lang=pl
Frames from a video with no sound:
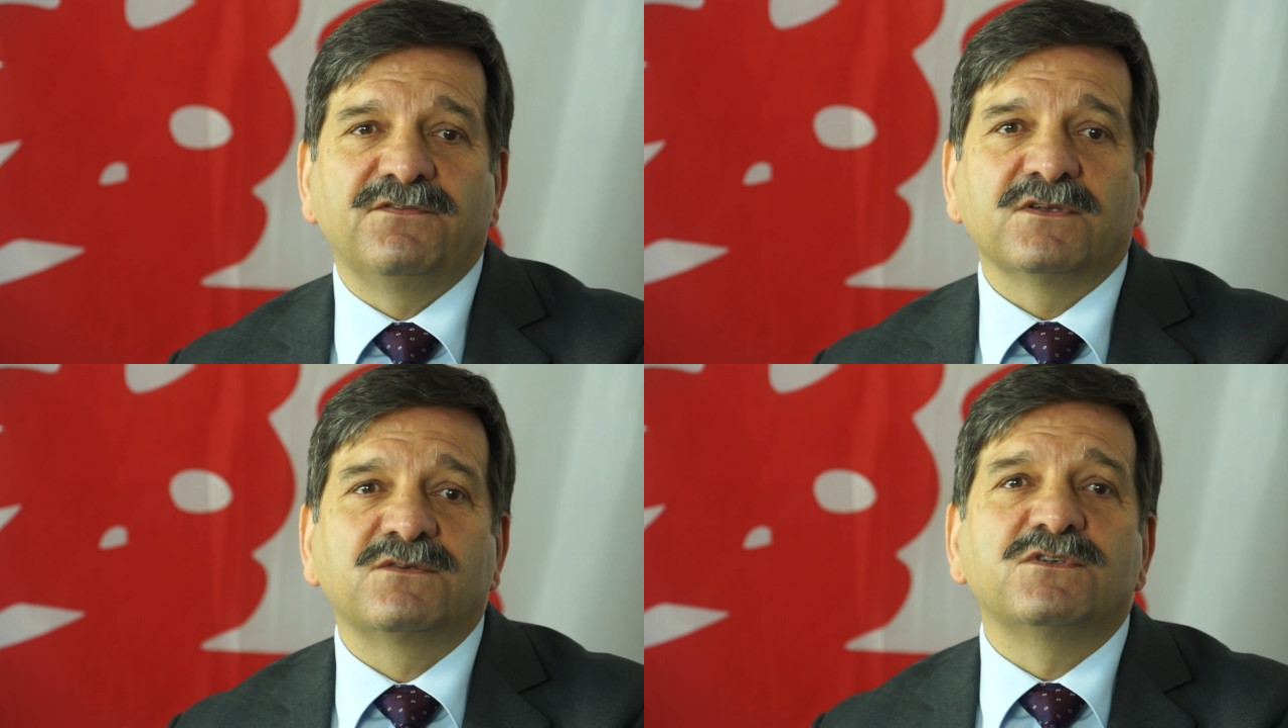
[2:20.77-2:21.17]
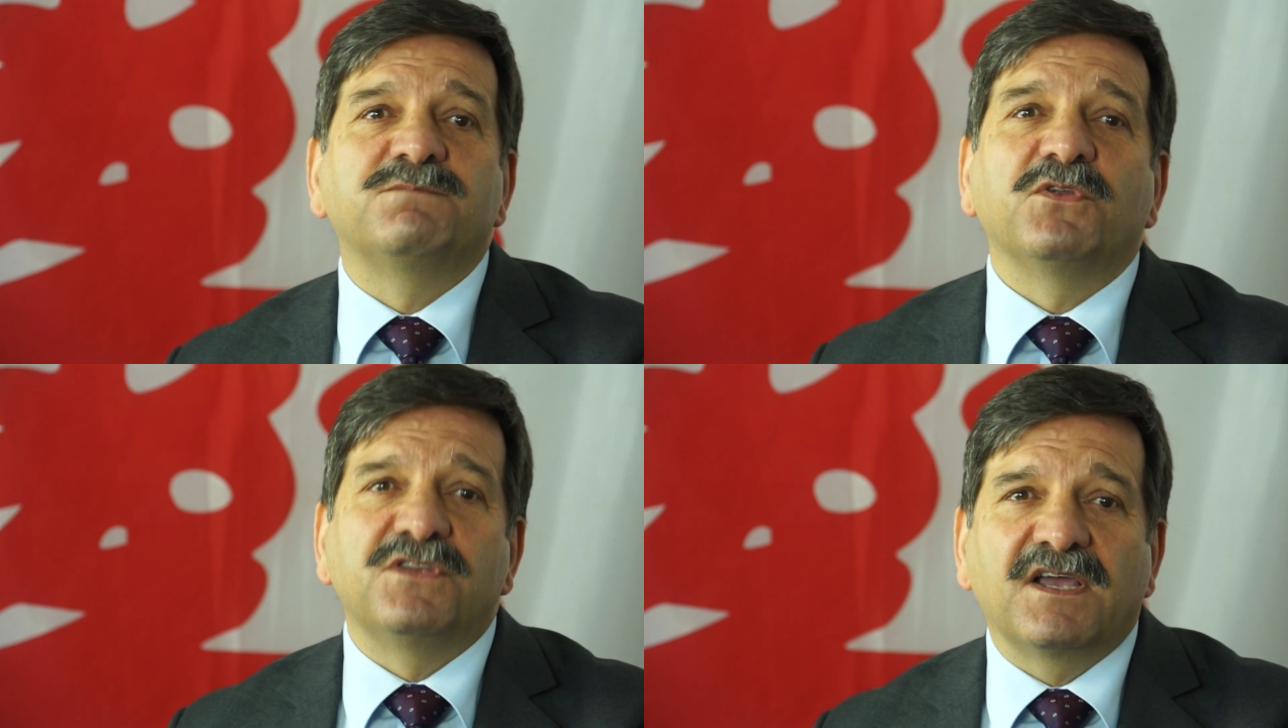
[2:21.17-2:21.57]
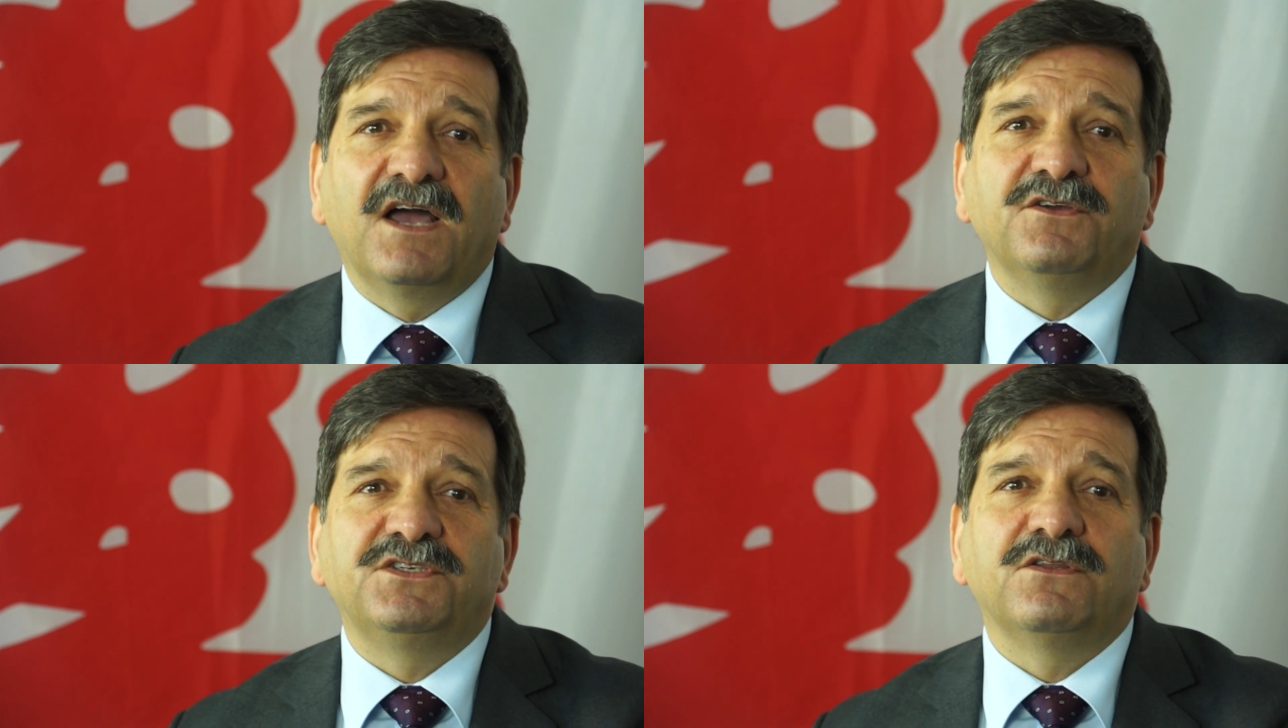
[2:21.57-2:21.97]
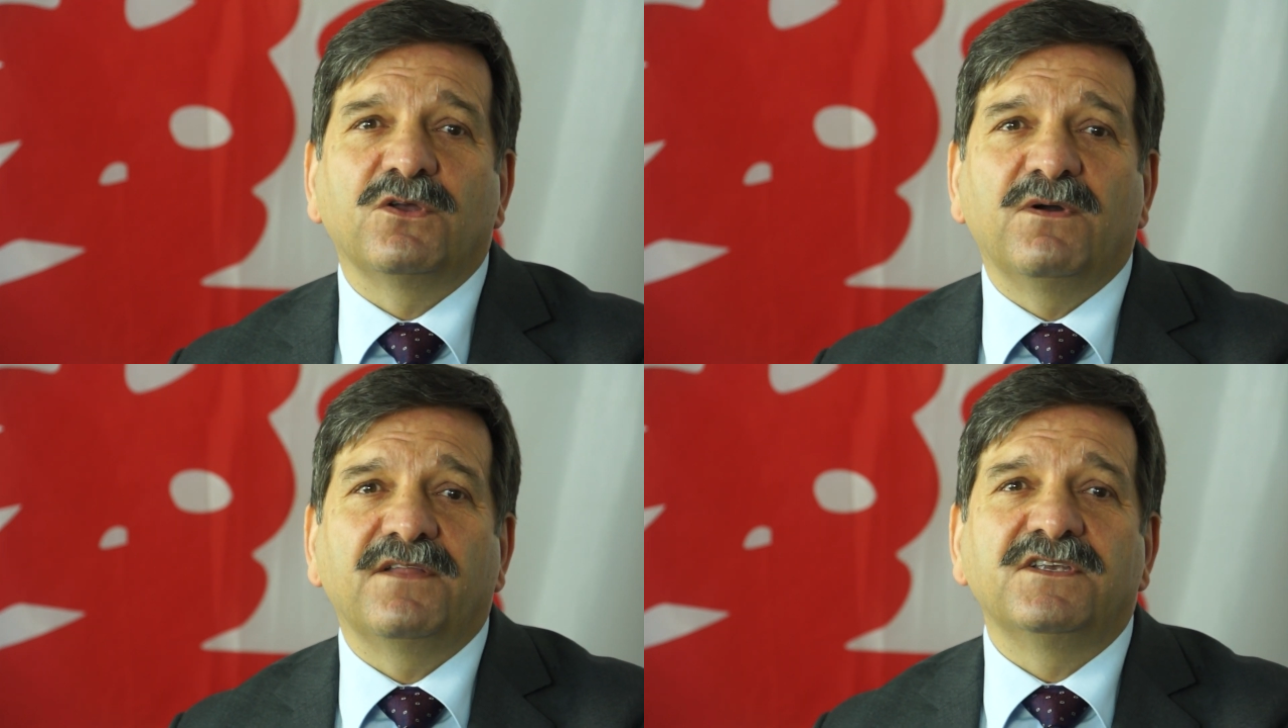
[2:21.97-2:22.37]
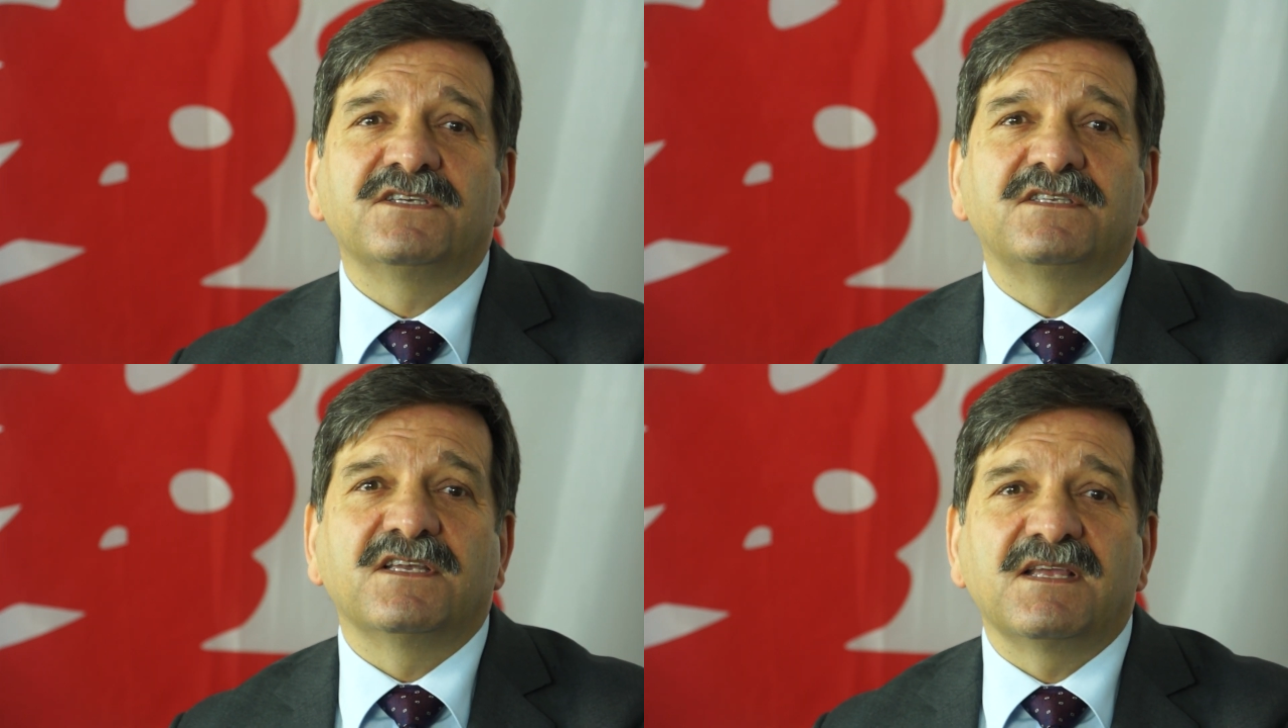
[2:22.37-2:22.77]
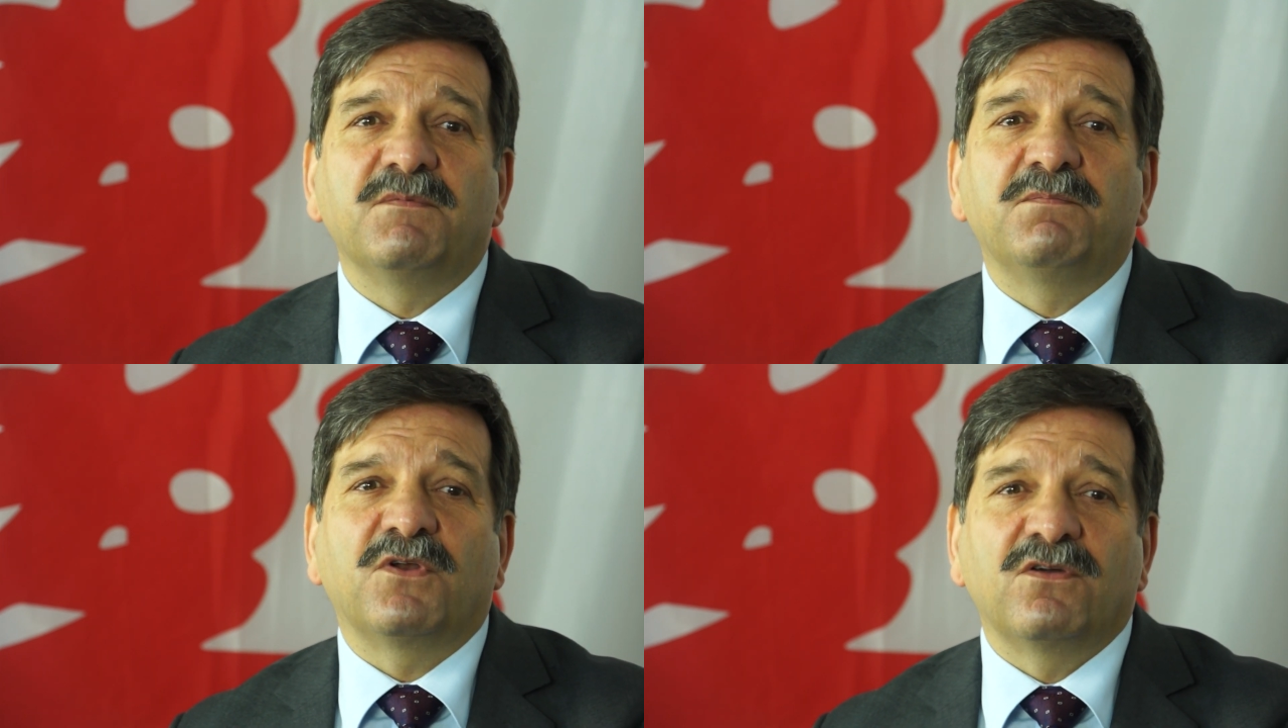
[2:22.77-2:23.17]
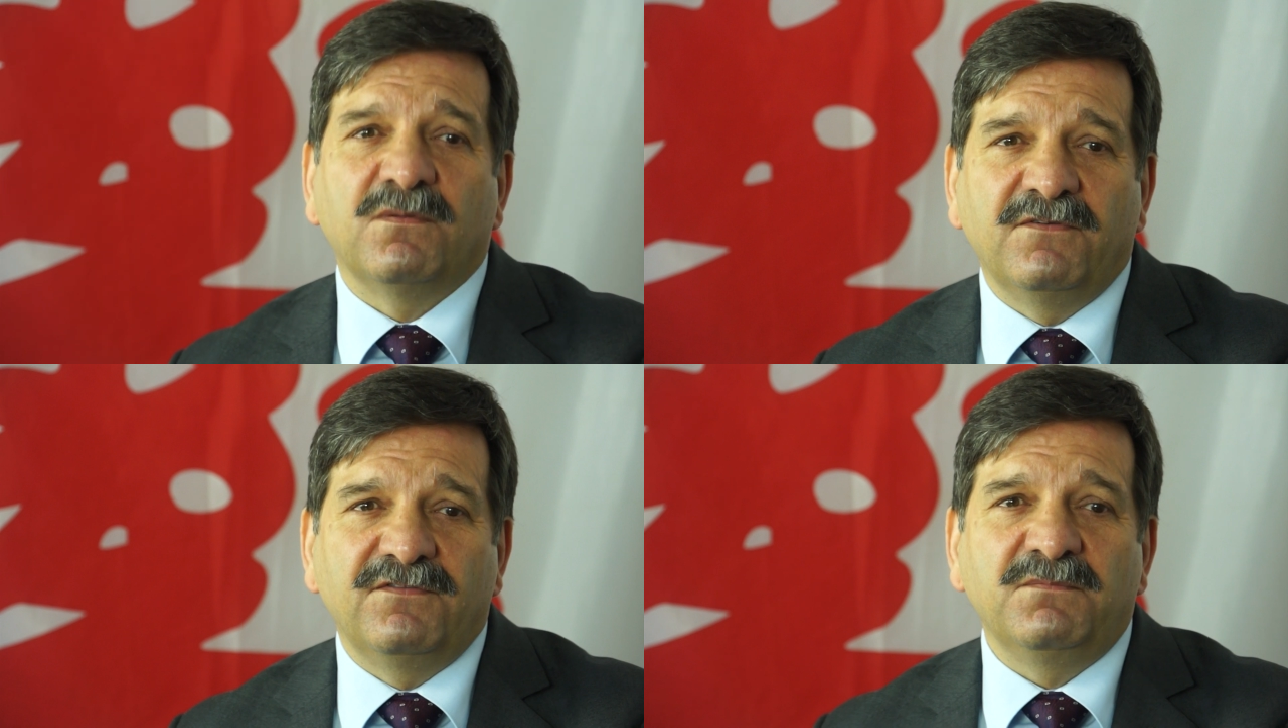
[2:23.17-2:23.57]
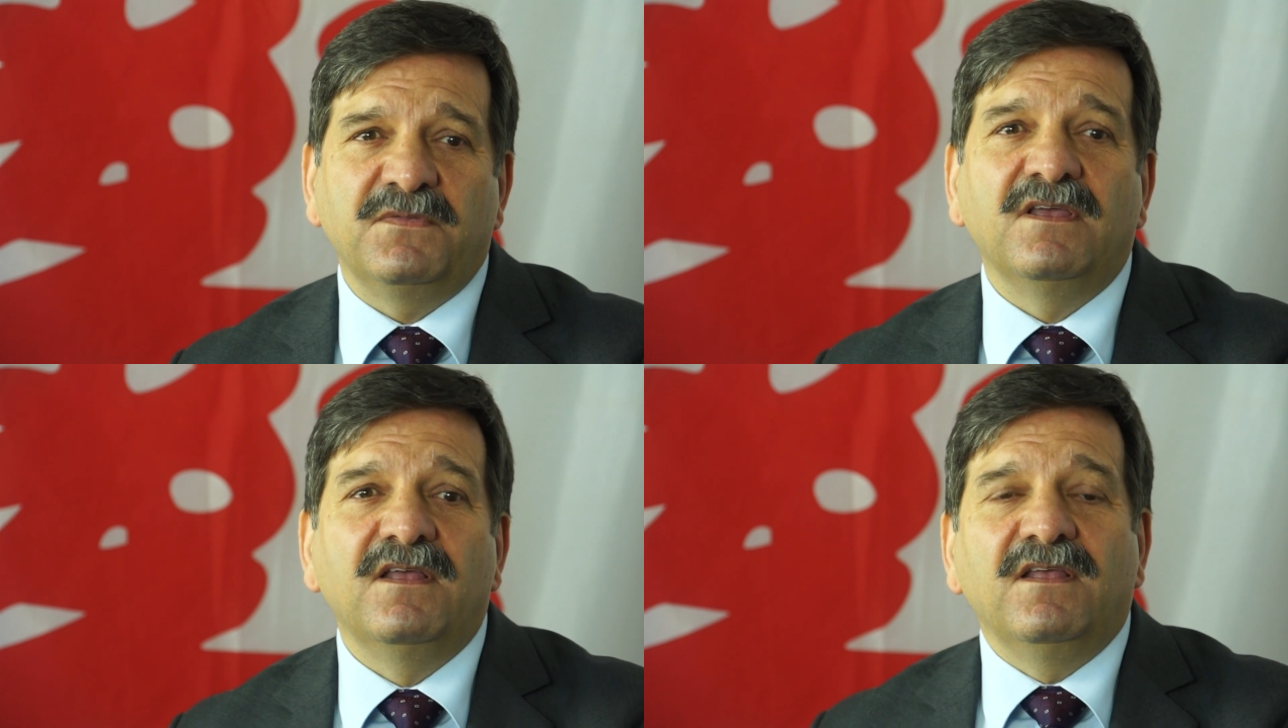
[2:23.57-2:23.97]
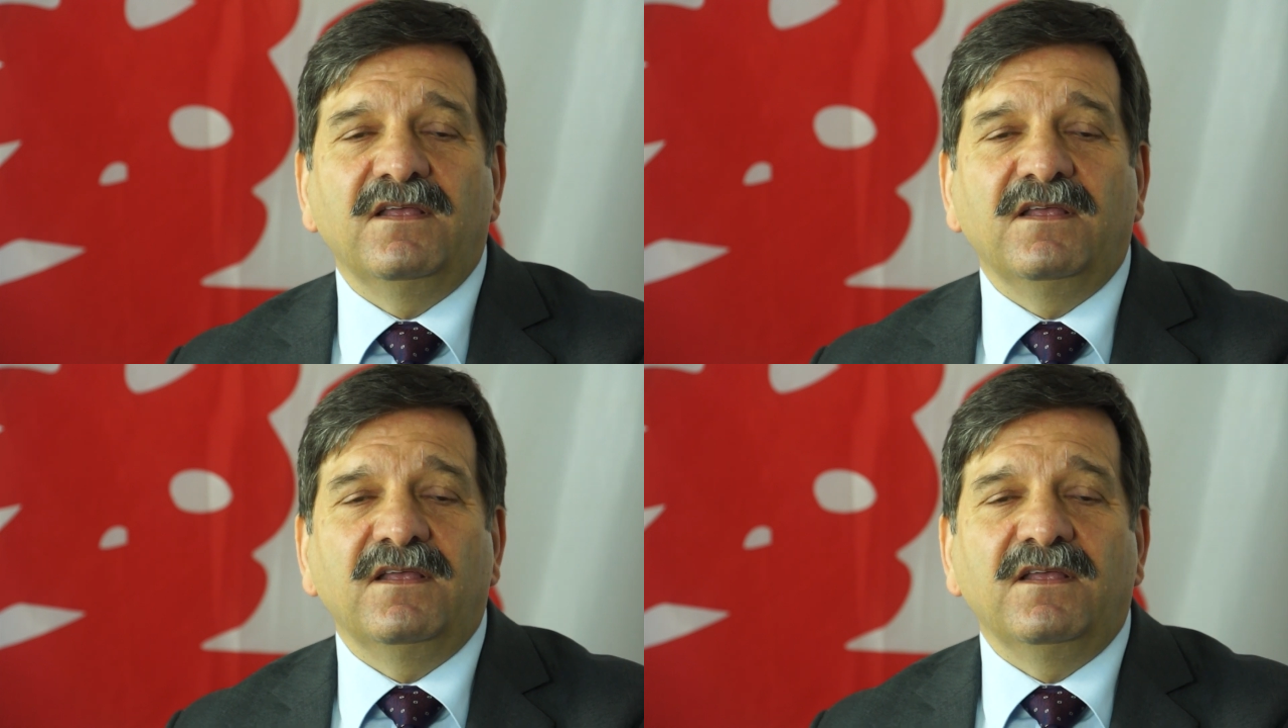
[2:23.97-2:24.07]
związku spotykają się dokładnie z tezami programowymi